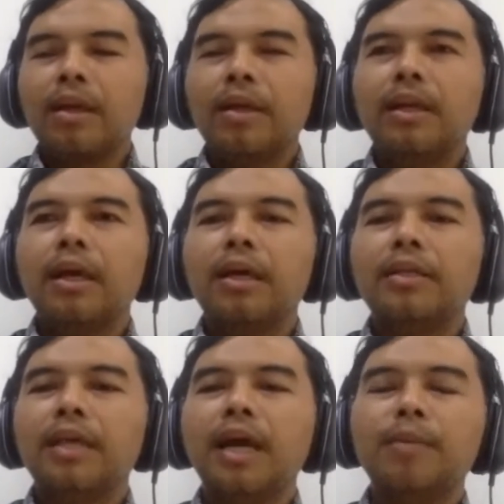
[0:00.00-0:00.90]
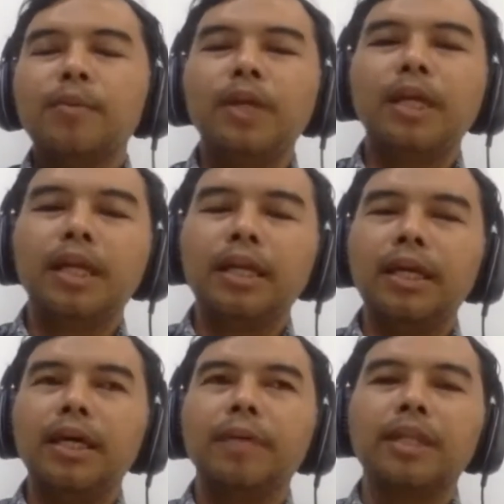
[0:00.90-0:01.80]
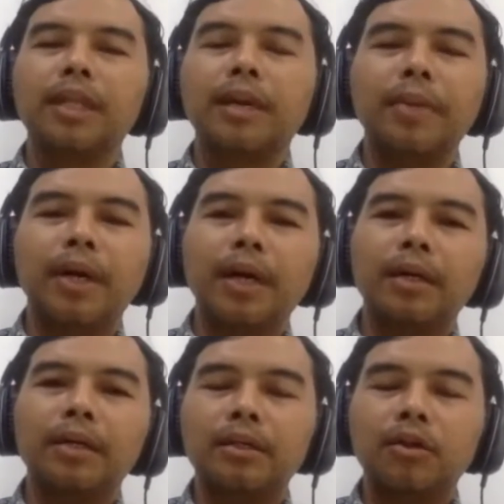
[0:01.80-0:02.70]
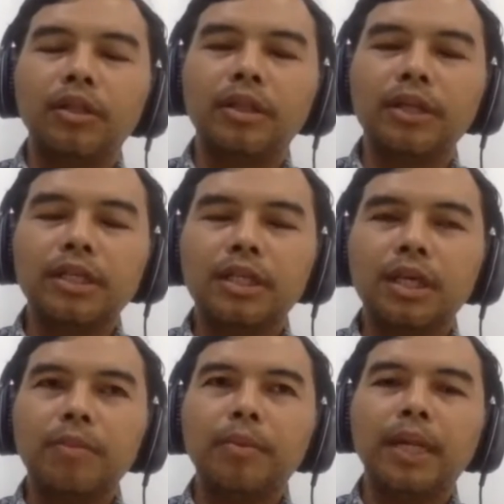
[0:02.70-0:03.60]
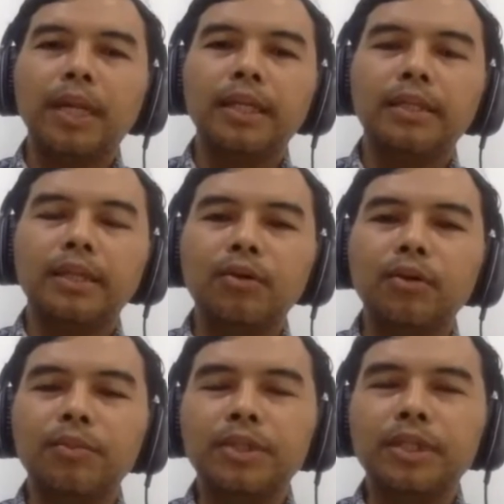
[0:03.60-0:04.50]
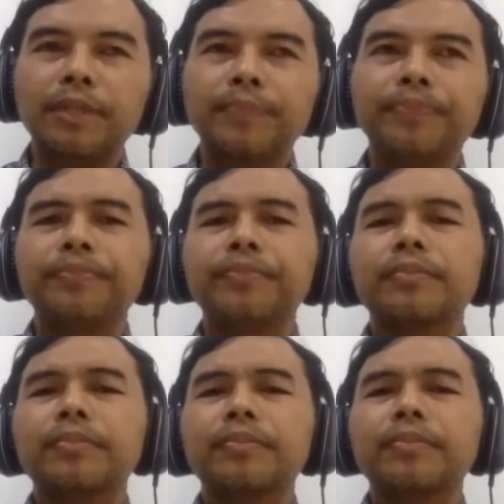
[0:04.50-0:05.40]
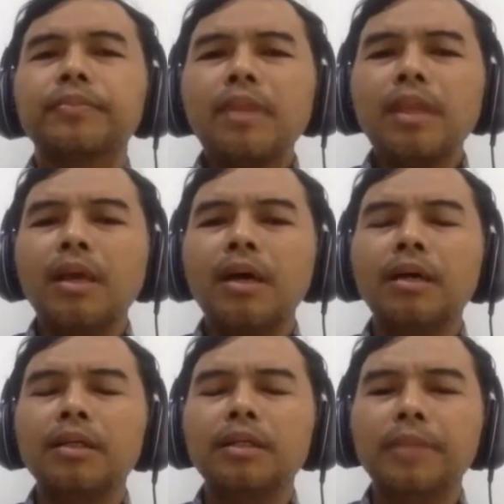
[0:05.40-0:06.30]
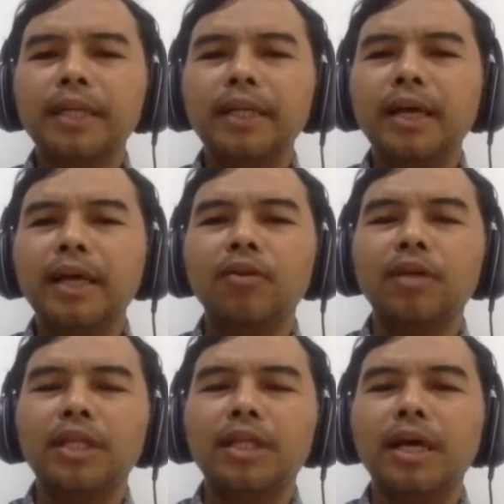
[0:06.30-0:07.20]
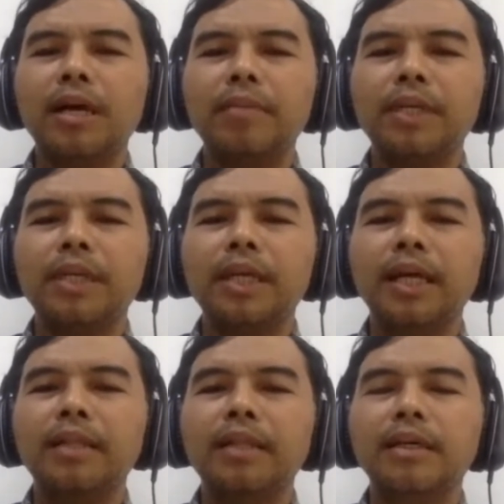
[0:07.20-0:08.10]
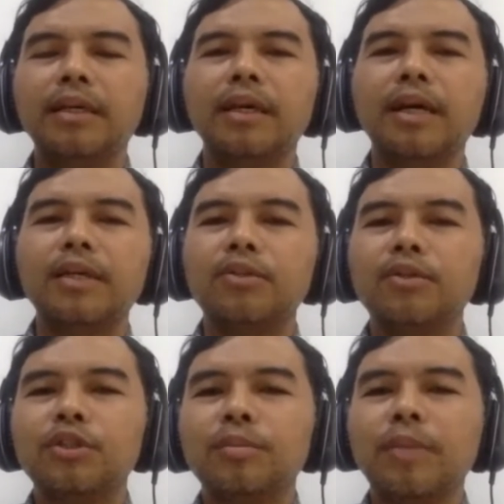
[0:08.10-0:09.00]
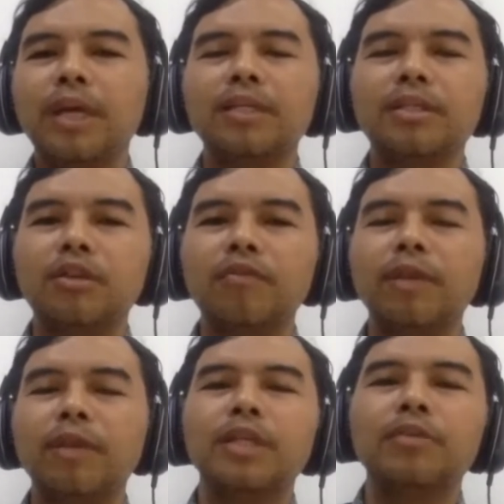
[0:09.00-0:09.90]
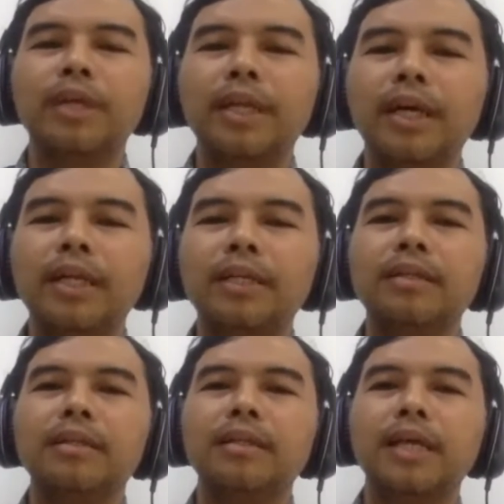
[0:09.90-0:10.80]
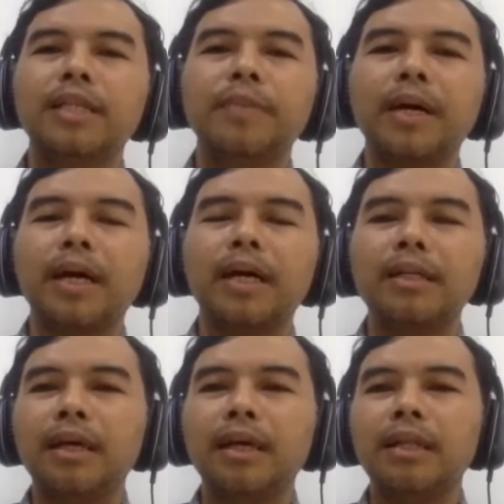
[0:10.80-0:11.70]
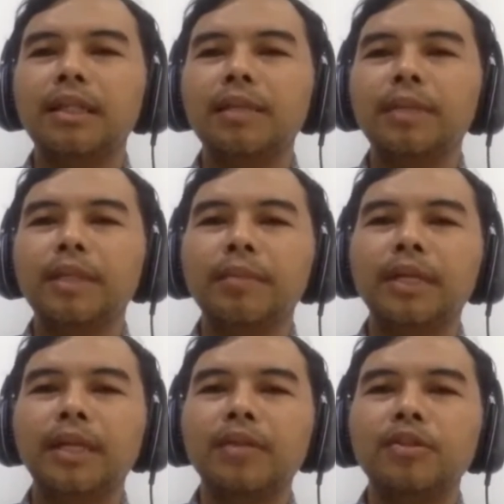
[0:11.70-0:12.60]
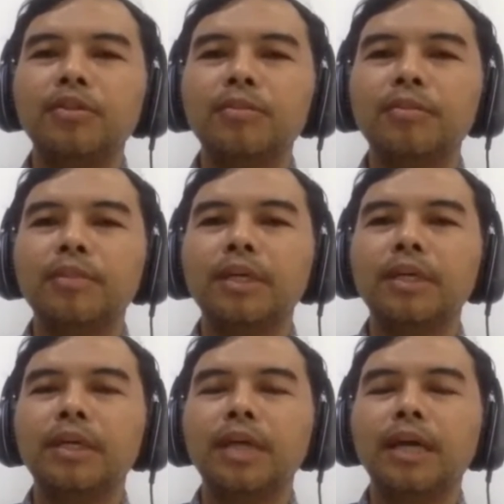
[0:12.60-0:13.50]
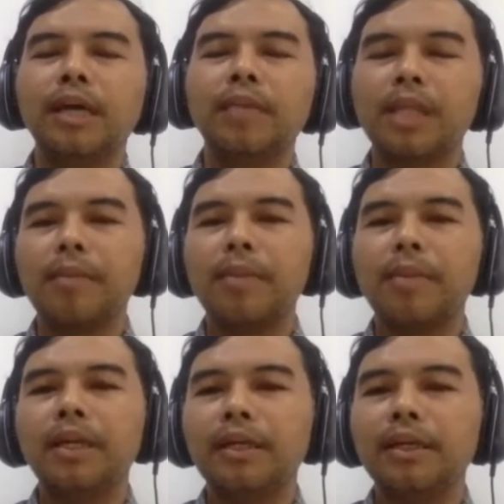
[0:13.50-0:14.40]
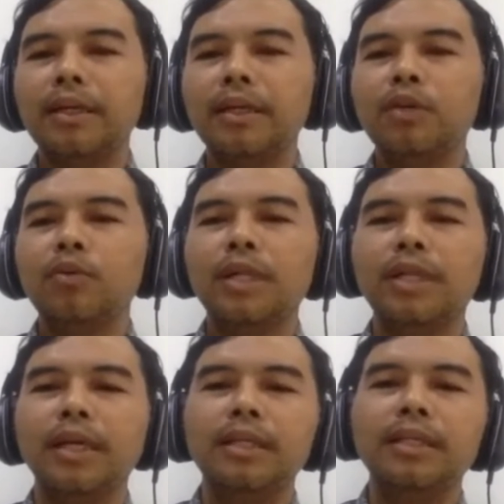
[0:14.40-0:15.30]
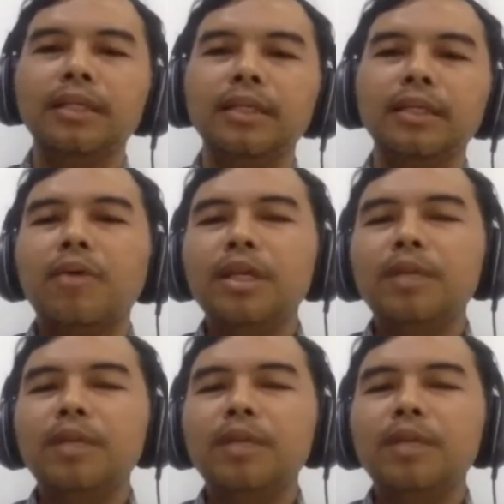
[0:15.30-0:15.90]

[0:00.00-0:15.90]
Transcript: Nah, saya akan memulai dari yang pertama, eh, konteks eh, pemberantasan korupsi. Eh, sebenarnya kalau kita melihat uh, kasus Mas Novel Baswedan, saya sepakat dengan teman-teman langsung uh, yang pertama dan yang kedua tadi